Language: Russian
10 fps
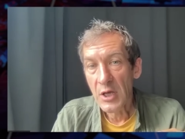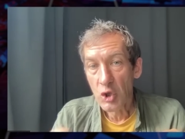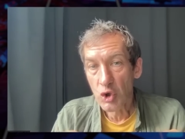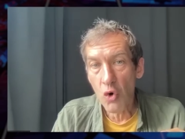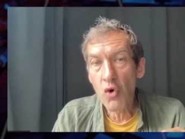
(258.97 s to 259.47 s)

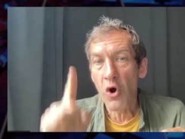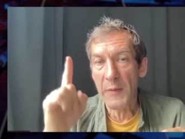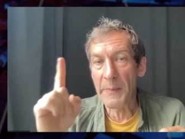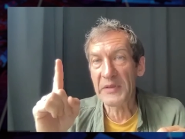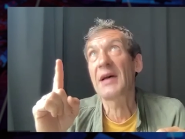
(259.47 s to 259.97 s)

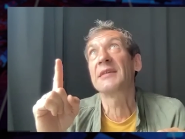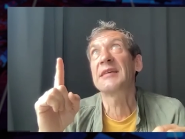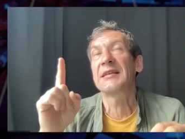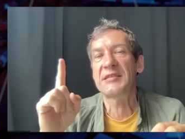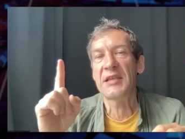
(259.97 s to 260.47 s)
Другой
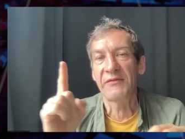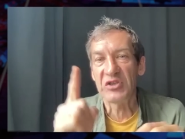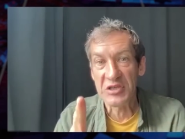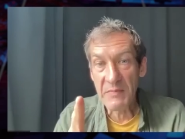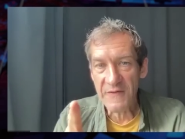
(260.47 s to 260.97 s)
попытался
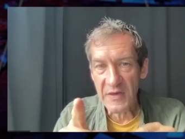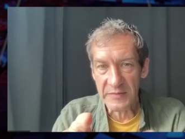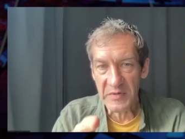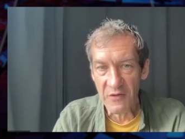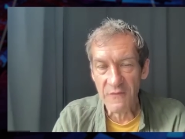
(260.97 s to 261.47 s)
отстреливаться, и мы
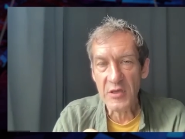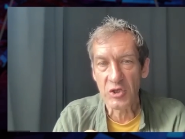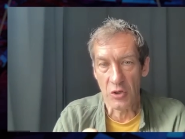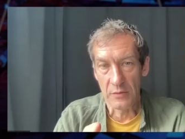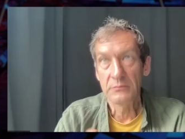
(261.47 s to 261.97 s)
видим это
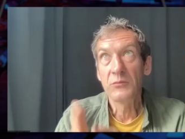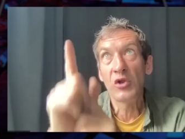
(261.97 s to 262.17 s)
видео.